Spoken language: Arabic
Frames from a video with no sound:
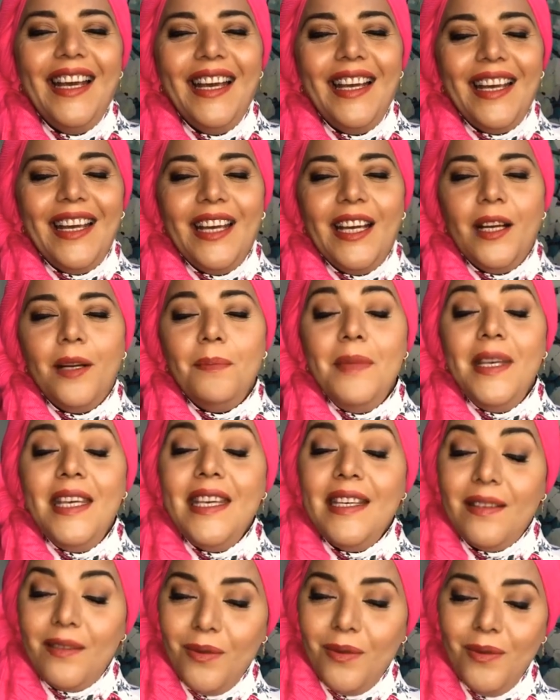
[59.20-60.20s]
آه،
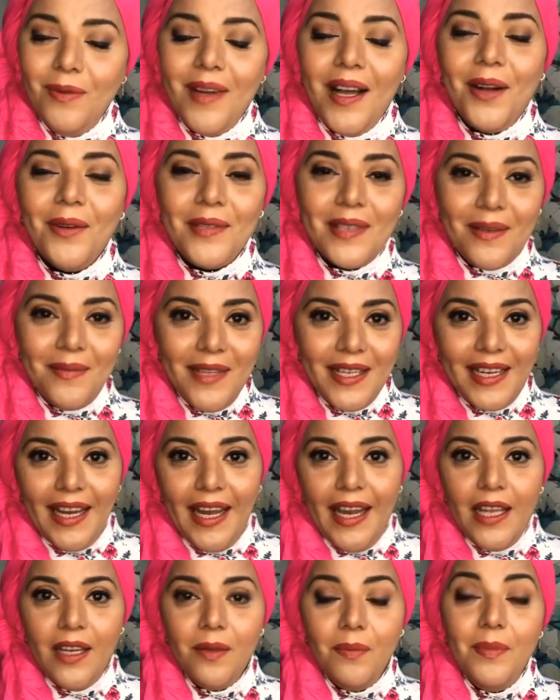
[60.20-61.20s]
ميزو او سمير
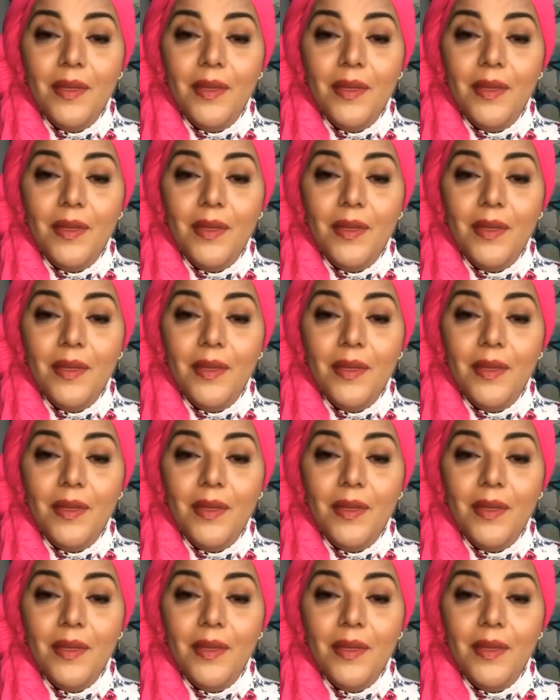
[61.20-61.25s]
غانم